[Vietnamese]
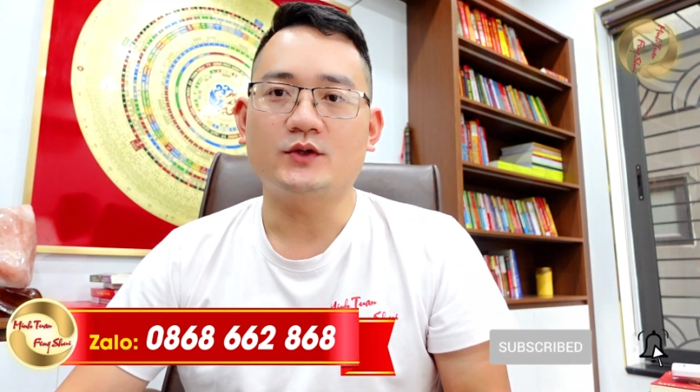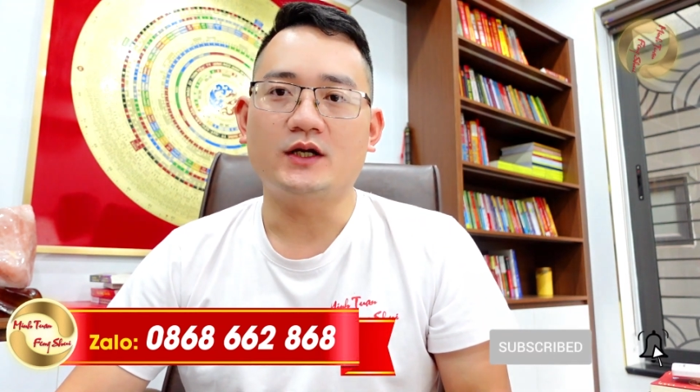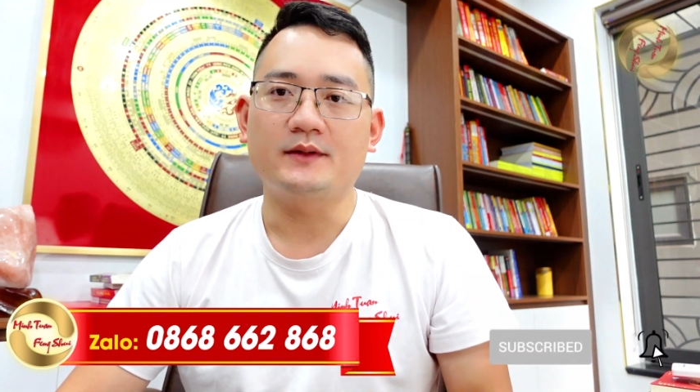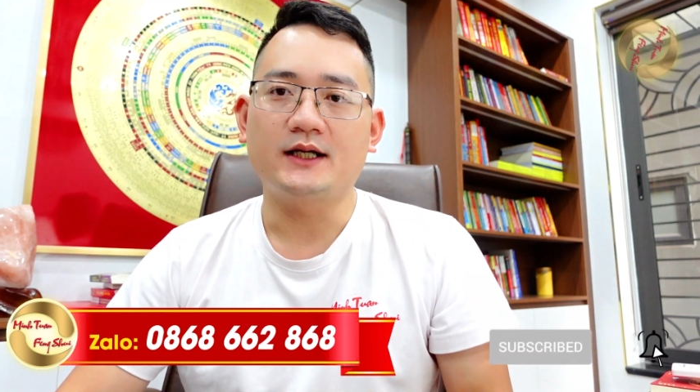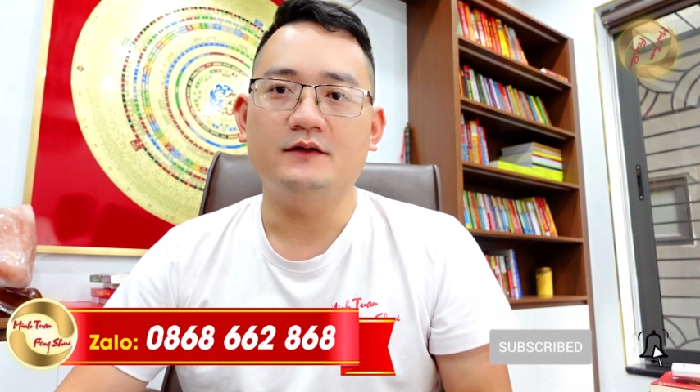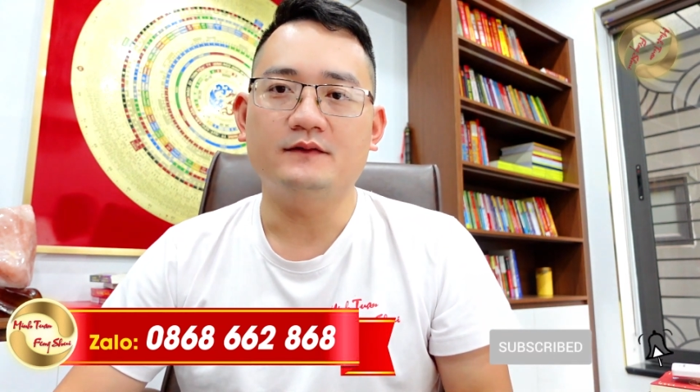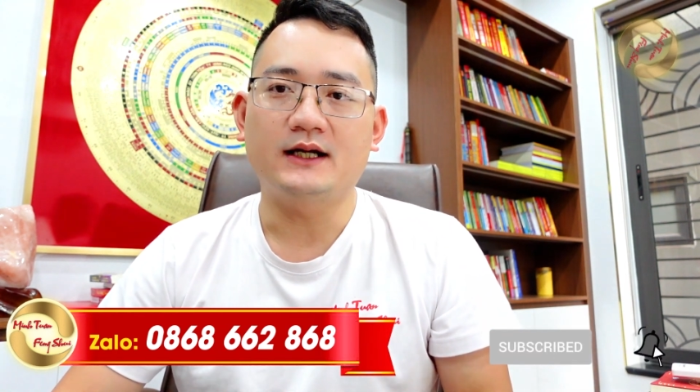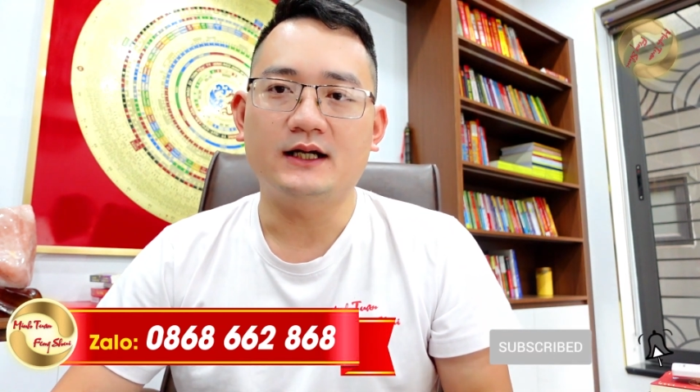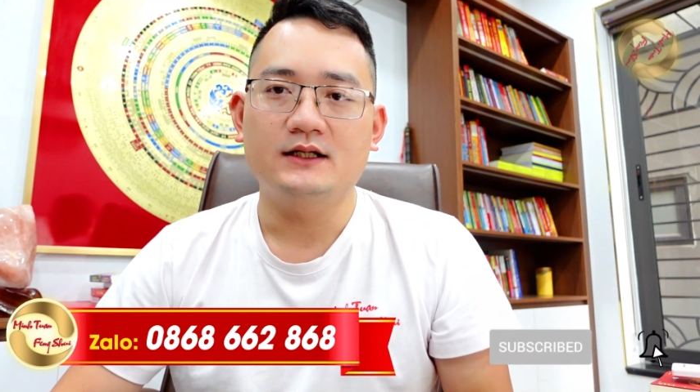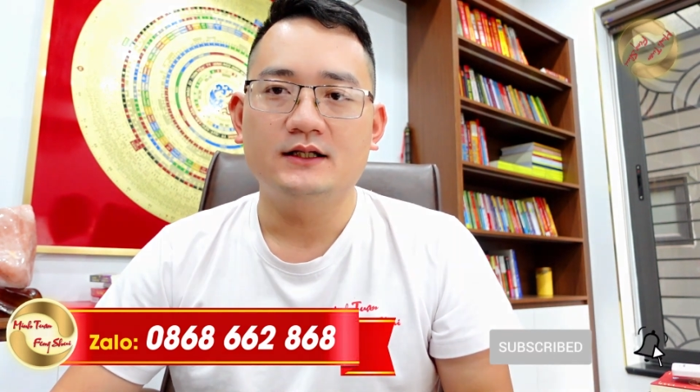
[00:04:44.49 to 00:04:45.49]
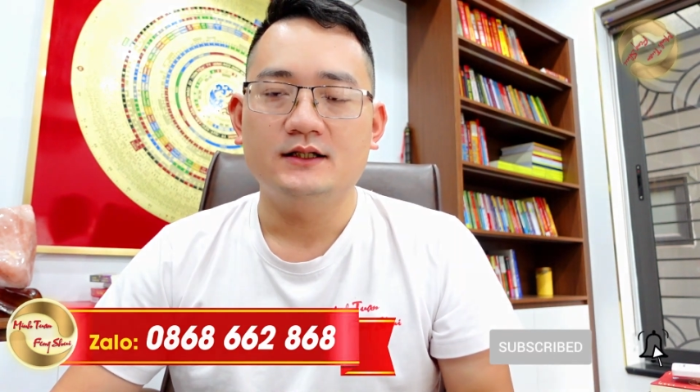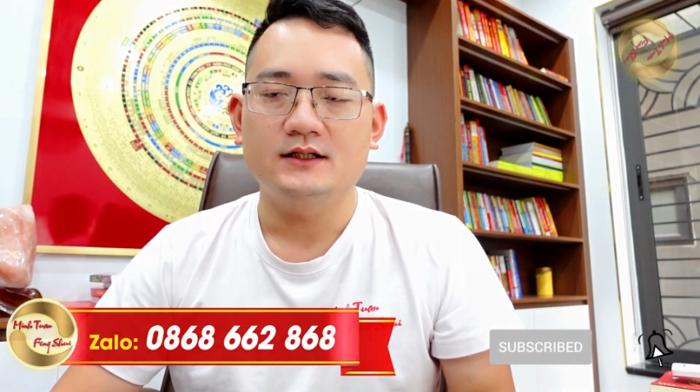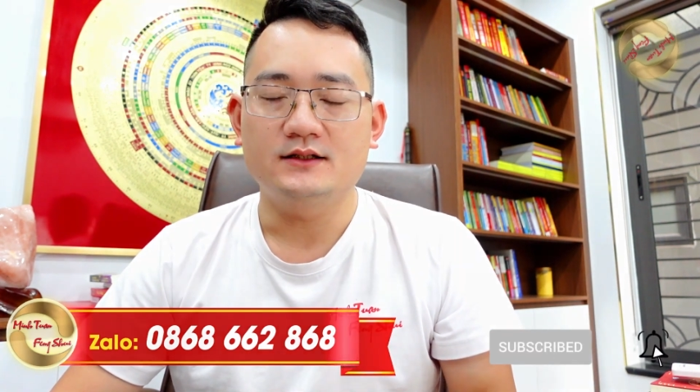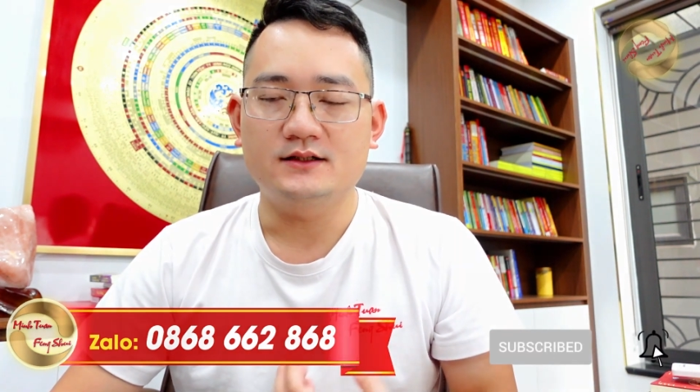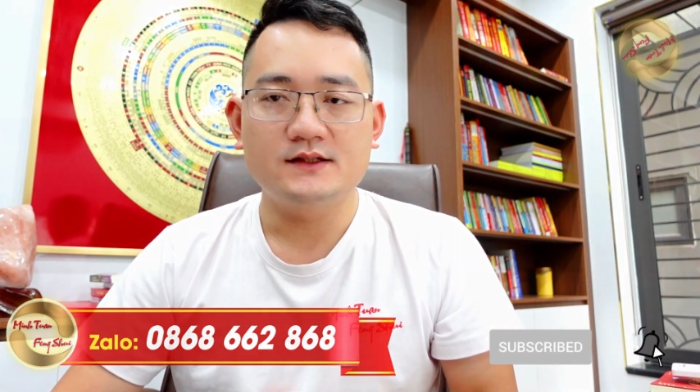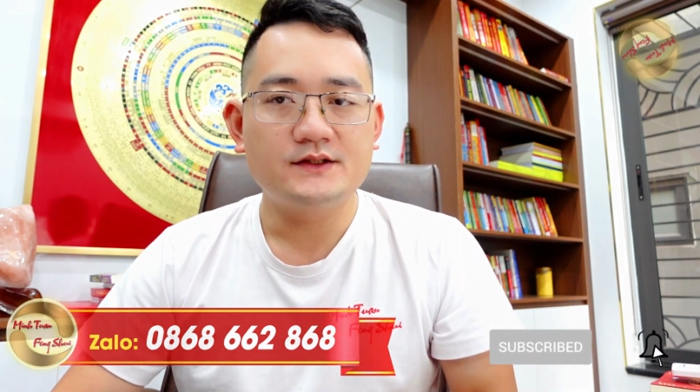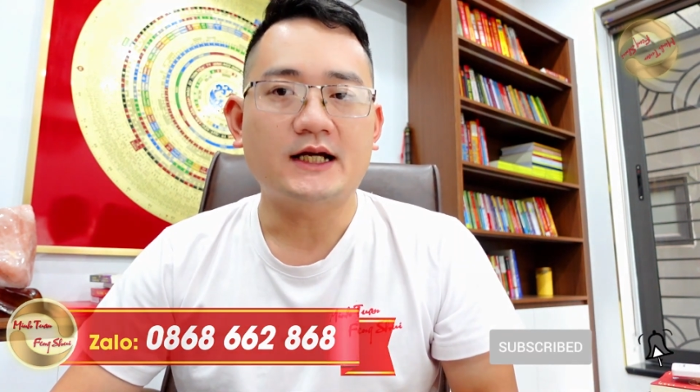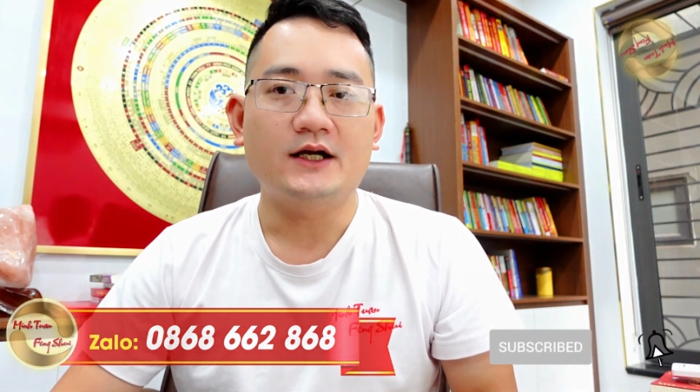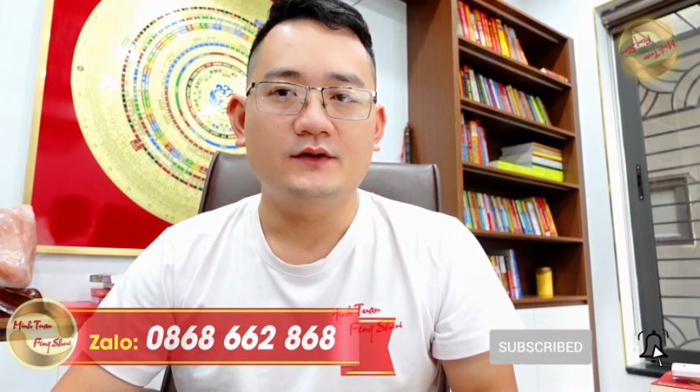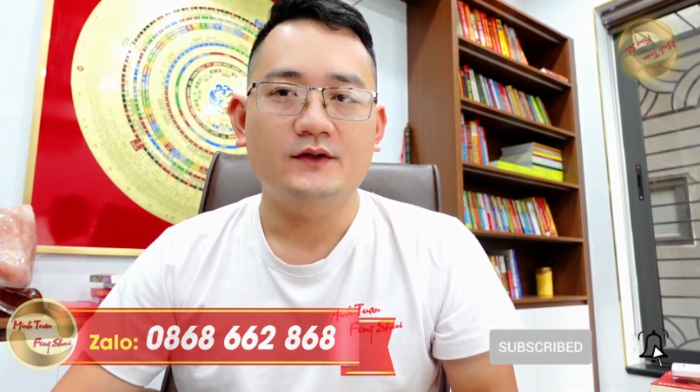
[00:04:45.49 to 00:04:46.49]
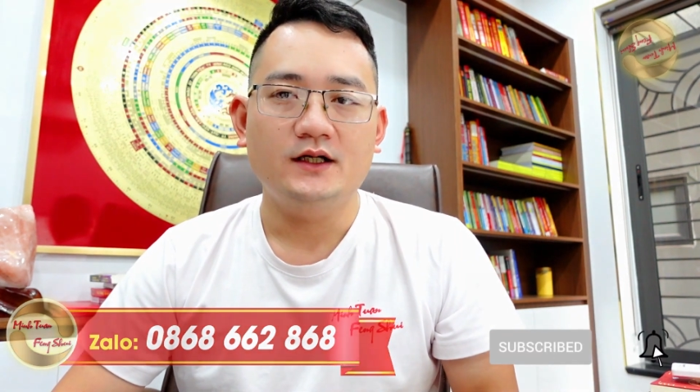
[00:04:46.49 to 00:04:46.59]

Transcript: trong ngày hôm nay và uh, xin chào,